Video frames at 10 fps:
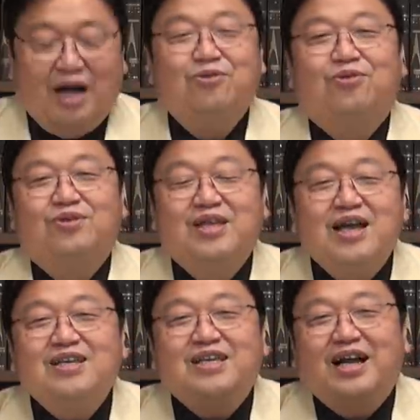の、
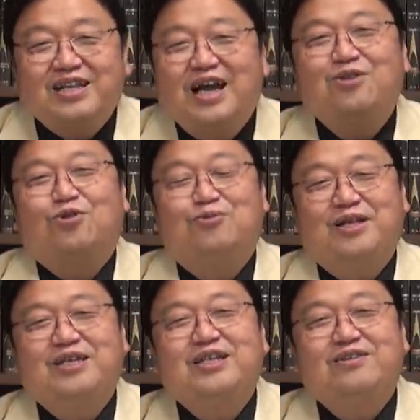電気がないところまで
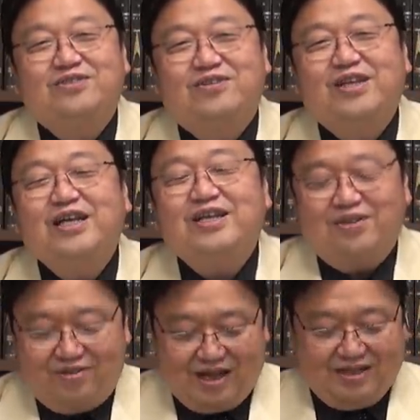来てるんですよ。電気
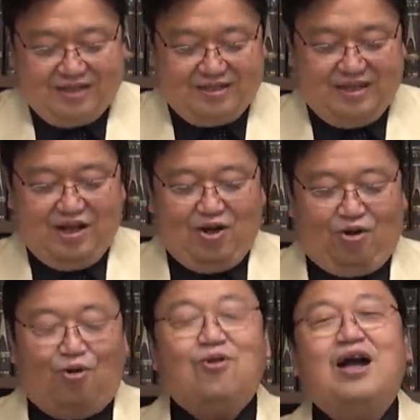のないですね、
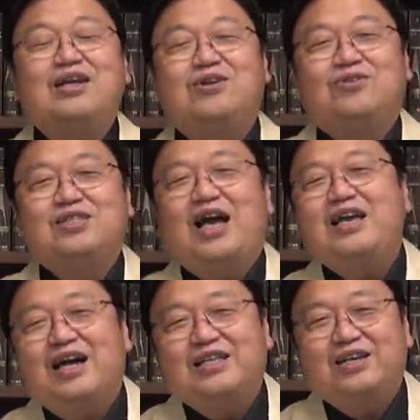北海道の
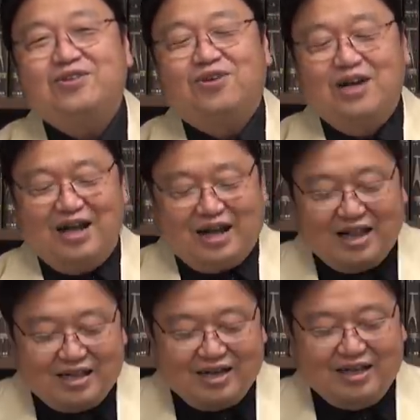最果ての、か
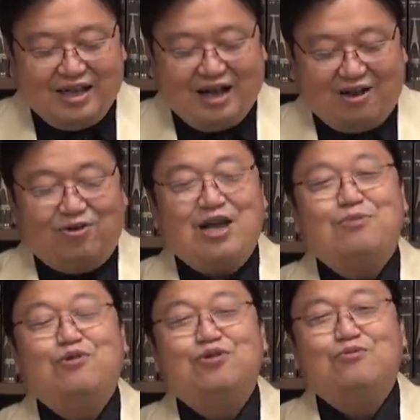なりなんかこう
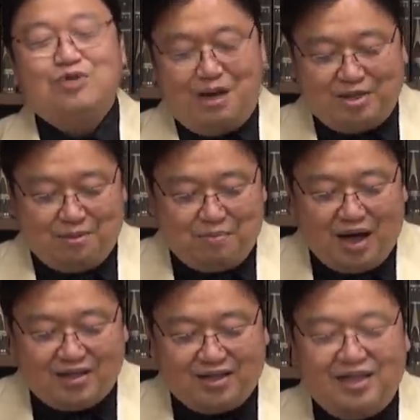山奥の村まで
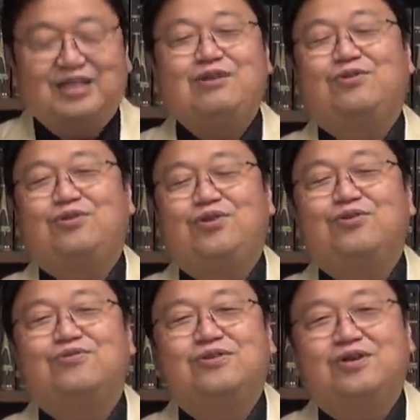回ってきてるという記
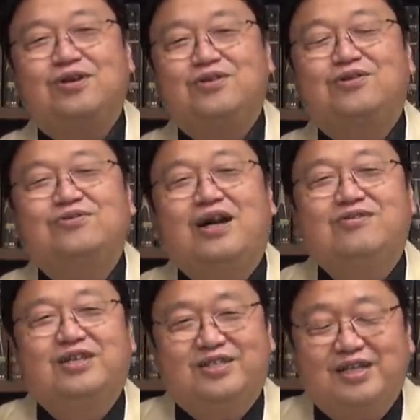憶、記録がある
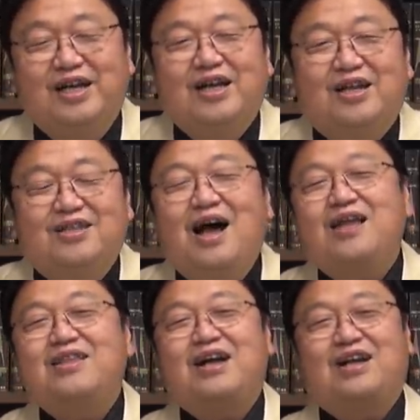んですね。な
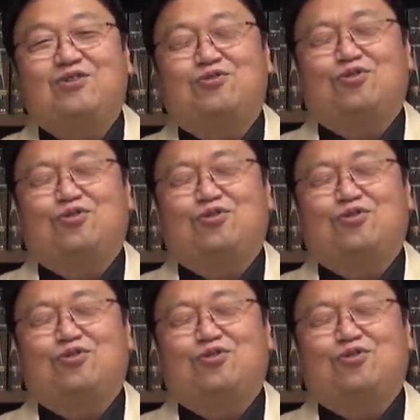んでかというと、